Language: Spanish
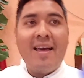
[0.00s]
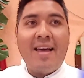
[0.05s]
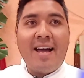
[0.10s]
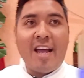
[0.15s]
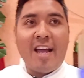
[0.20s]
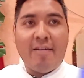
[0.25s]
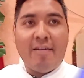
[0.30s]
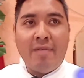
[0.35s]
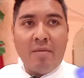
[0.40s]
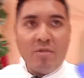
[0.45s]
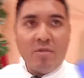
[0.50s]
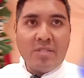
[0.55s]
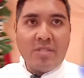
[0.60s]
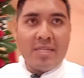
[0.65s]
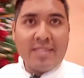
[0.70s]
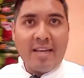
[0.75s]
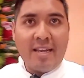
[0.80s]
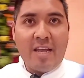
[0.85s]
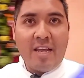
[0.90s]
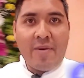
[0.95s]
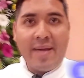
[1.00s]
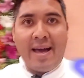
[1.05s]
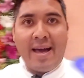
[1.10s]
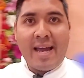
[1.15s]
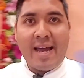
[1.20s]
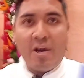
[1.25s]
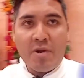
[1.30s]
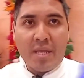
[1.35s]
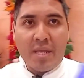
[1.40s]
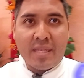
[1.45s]
Acabamos de celebrar
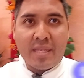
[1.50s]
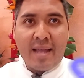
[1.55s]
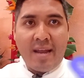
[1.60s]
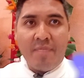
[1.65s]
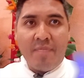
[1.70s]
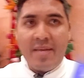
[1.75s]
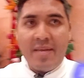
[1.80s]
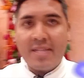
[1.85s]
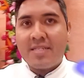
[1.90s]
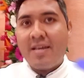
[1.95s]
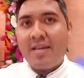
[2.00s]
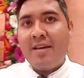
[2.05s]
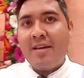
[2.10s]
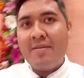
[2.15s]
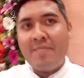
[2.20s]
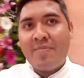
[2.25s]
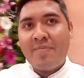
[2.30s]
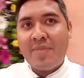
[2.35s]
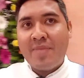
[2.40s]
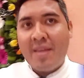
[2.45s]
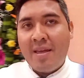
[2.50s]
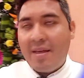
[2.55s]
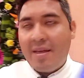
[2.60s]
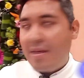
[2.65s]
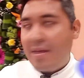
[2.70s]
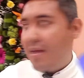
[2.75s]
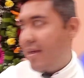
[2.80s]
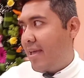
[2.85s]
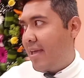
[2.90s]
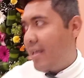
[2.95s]
ahorita la misa
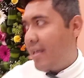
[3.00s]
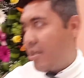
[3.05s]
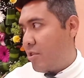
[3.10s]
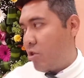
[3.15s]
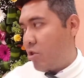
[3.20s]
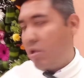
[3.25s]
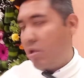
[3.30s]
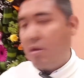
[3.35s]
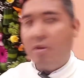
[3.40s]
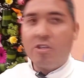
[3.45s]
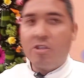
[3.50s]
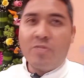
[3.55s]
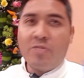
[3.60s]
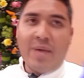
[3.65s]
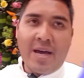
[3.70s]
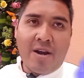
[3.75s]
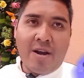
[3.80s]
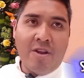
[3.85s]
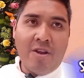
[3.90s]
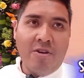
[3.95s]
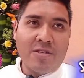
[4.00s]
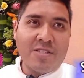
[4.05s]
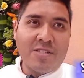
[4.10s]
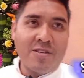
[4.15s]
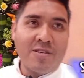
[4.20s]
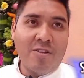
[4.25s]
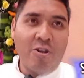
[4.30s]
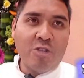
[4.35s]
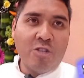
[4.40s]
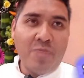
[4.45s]
y todos los barrios
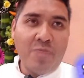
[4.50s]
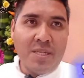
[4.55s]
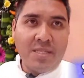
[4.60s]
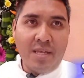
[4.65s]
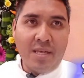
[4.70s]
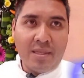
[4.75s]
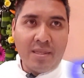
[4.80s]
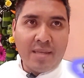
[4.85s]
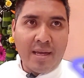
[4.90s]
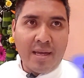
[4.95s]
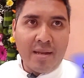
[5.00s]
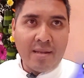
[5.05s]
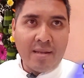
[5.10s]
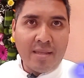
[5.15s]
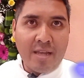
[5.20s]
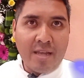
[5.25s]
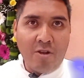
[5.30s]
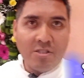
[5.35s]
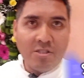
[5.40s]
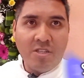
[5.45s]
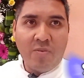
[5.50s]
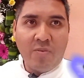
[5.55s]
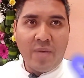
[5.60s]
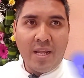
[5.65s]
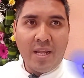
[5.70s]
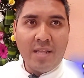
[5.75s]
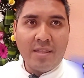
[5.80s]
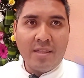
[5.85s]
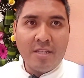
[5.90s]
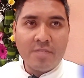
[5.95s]
nos visitan de los
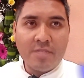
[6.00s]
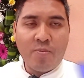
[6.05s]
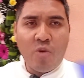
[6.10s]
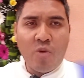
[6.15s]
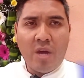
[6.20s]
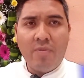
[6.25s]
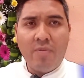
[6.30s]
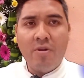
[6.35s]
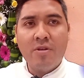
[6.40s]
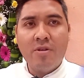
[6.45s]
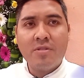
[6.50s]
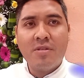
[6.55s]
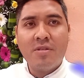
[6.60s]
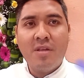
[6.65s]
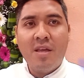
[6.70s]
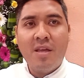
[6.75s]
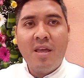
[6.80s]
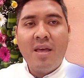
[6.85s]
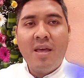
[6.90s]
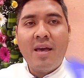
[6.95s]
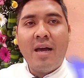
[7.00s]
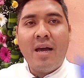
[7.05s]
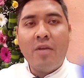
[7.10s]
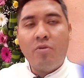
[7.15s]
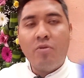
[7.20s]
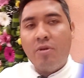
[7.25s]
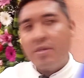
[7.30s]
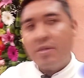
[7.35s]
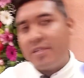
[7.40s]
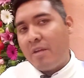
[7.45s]
diferentes pueblos,
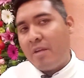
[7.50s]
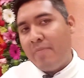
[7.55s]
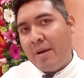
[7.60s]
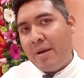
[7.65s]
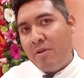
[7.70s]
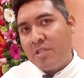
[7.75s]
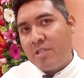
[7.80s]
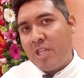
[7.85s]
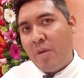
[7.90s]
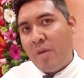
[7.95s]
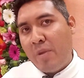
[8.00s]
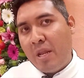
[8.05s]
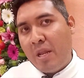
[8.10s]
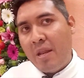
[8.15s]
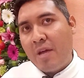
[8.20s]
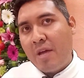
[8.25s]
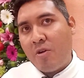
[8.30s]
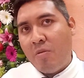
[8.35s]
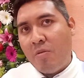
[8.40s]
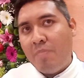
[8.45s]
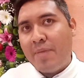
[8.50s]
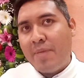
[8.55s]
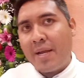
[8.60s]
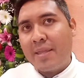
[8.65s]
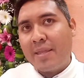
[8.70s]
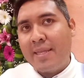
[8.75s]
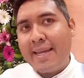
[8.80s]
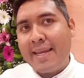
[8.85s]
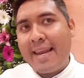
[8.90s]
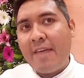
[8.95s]
algunos hermanos que vienen a
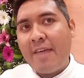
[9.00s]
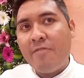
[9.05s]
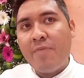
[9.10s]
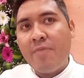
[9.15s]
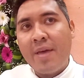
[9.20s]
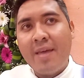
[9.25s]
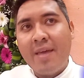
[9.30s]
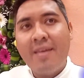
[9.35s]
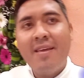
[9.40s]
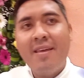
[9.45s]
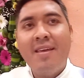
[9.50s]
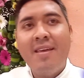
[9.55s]
compartir la fe,